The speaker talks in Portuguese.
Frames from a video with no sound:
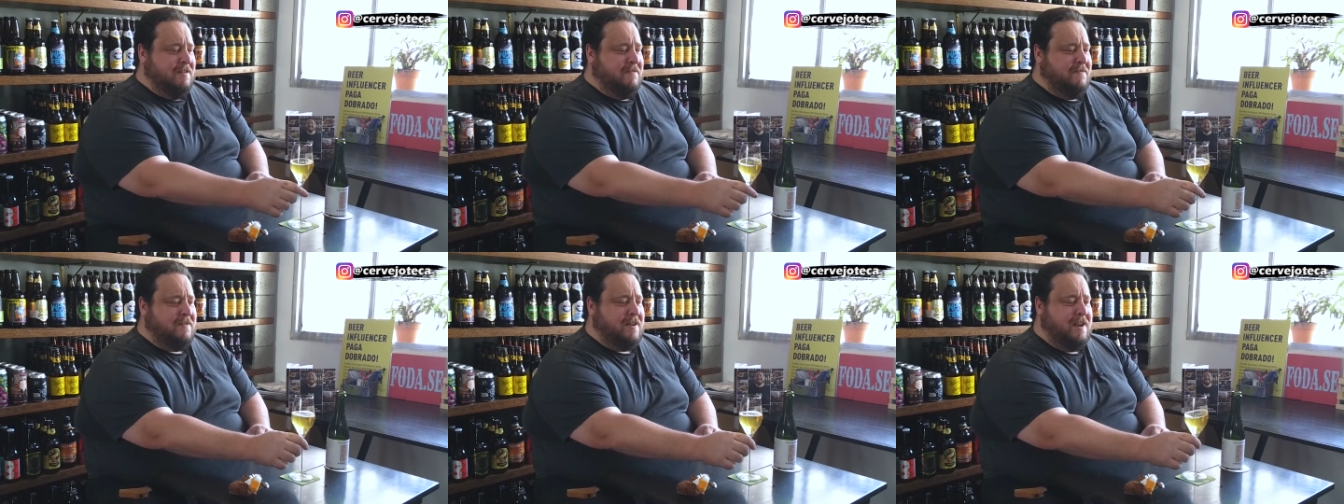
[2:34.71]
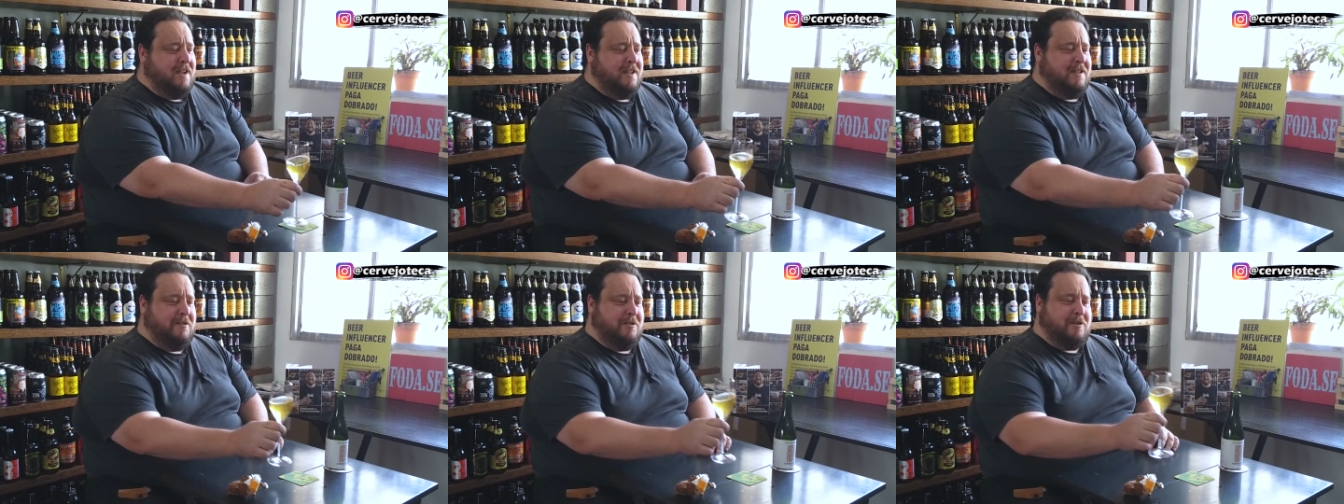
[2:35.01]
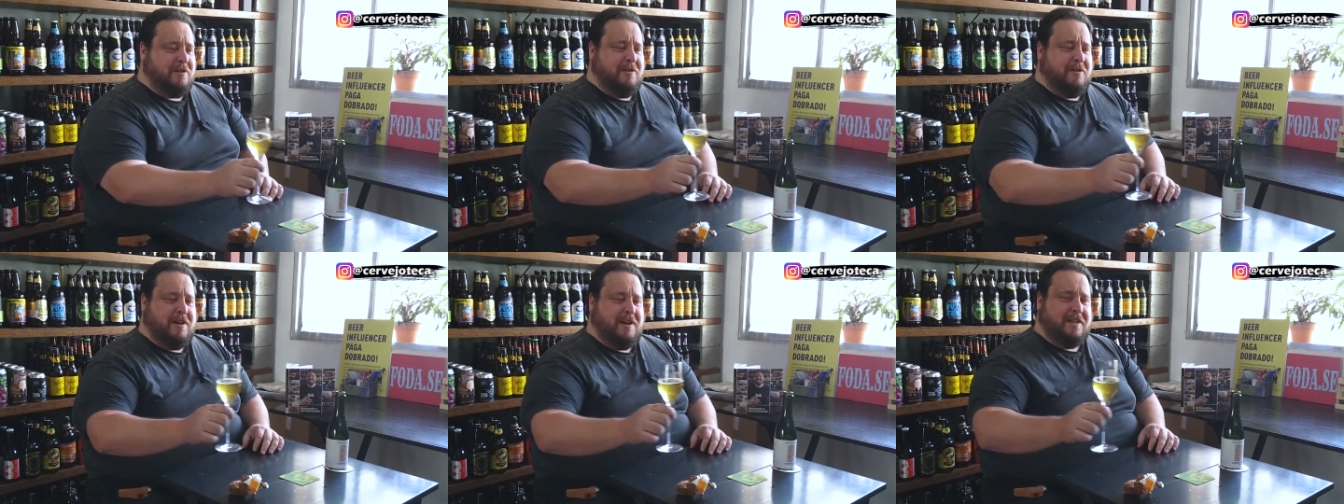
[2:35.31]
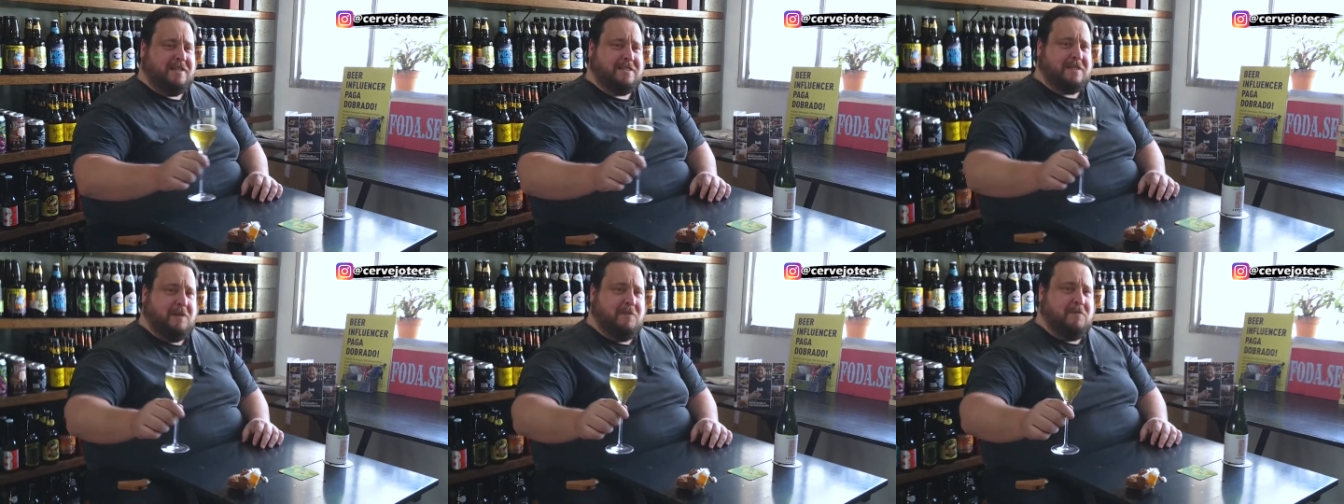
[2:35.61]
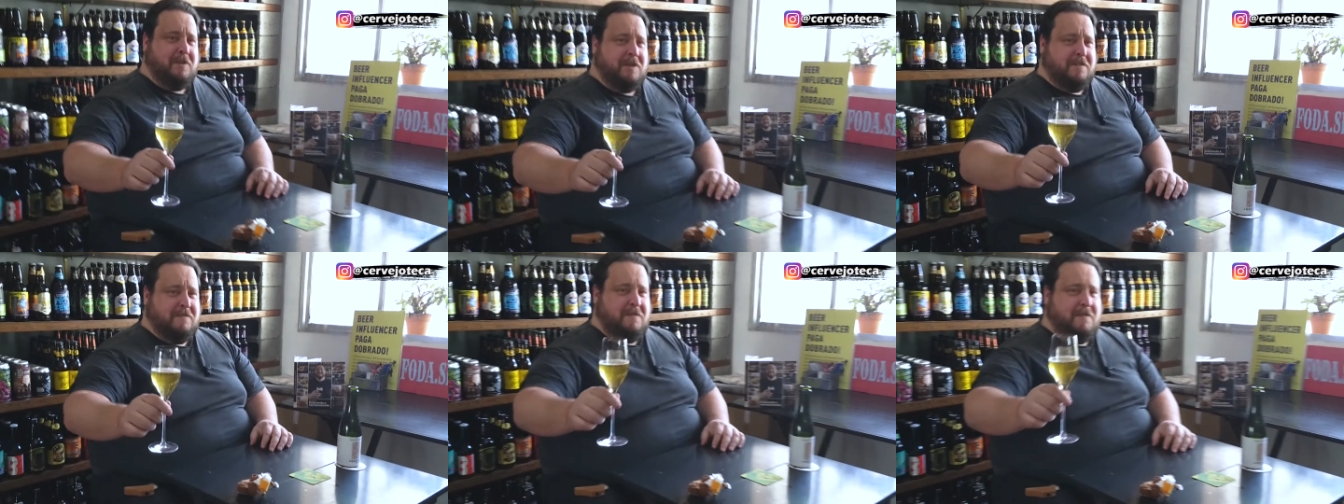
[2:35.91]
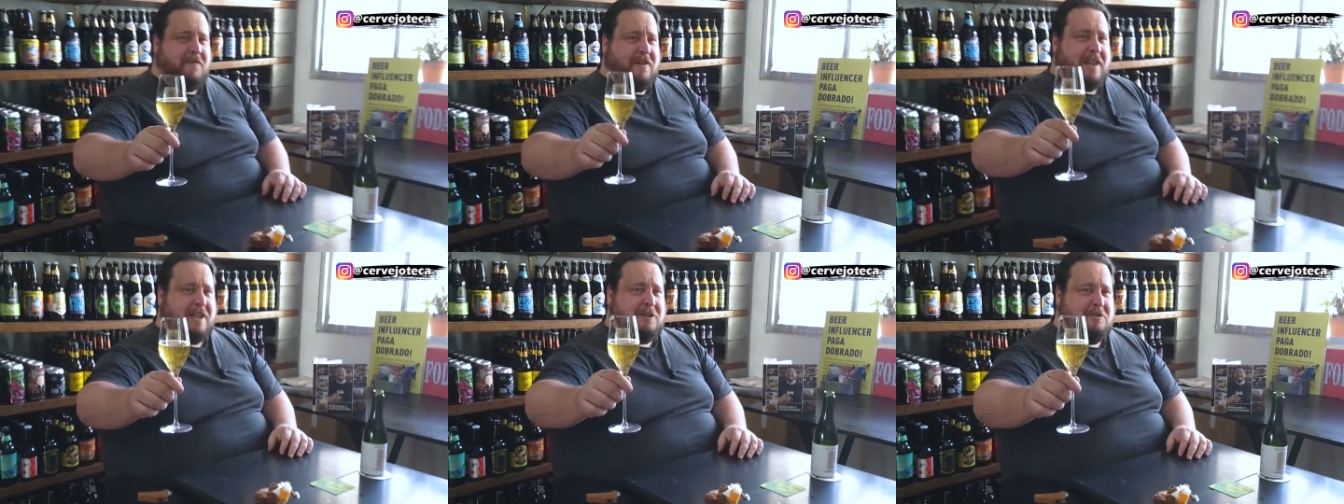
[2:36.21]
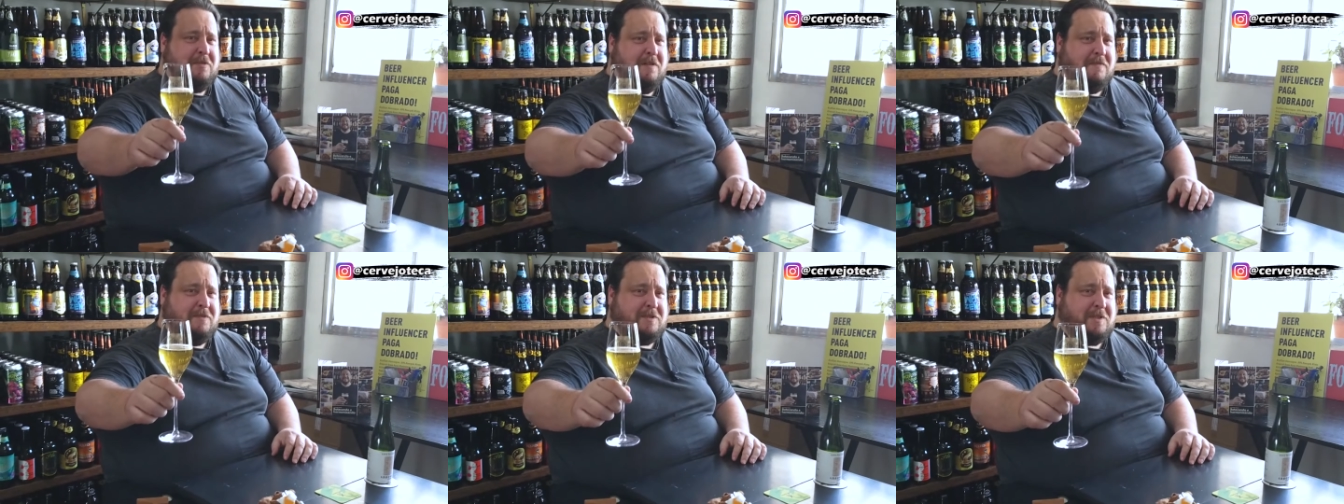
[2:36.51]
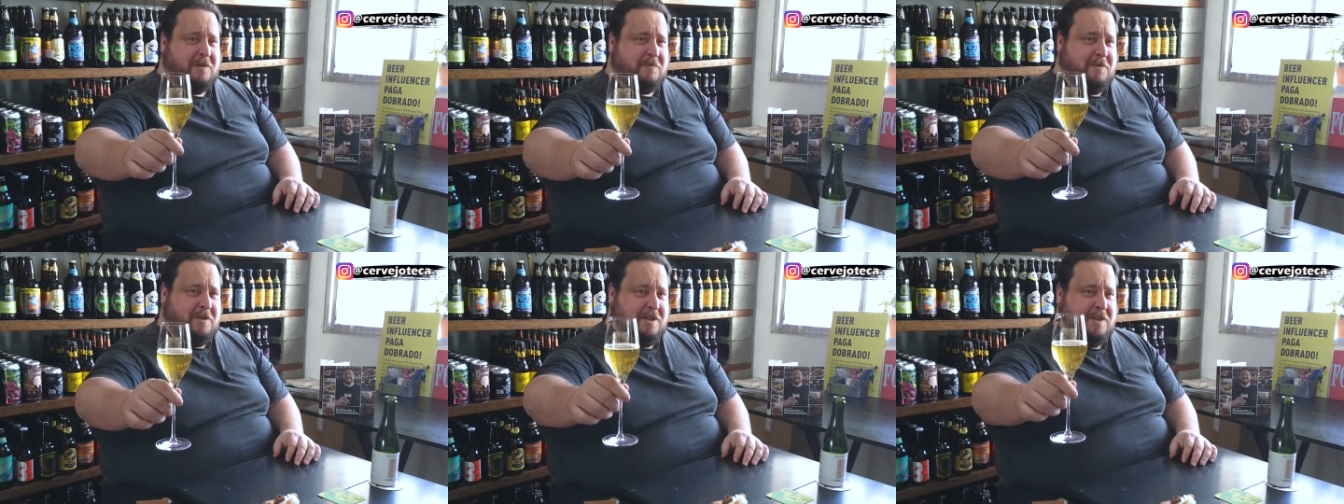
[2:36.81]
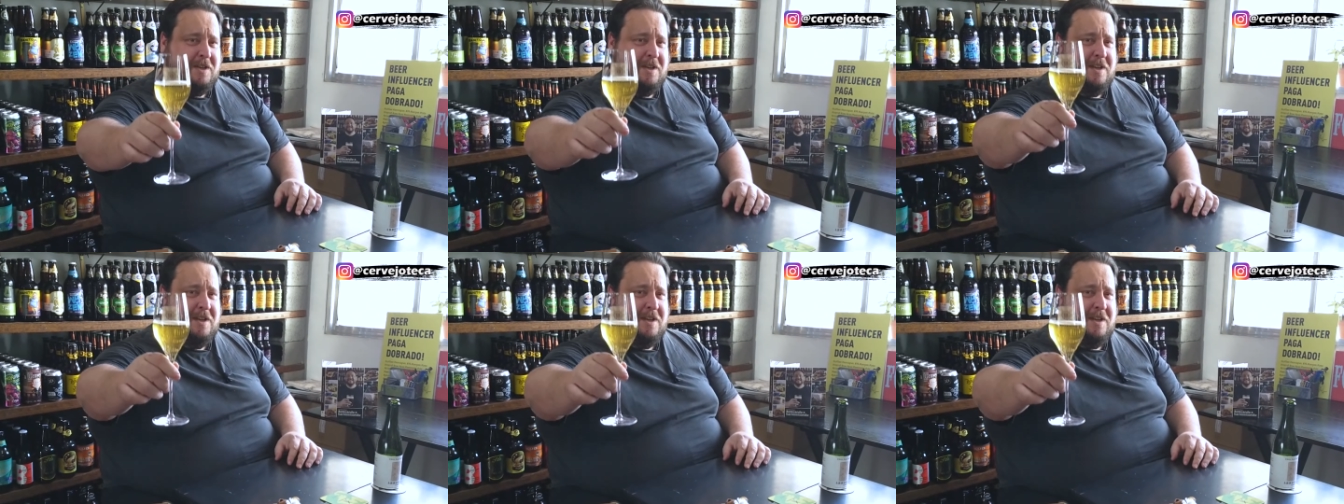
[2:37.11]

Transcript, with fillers: Falei na outra hora, saúde, vou falar de novo, saúde.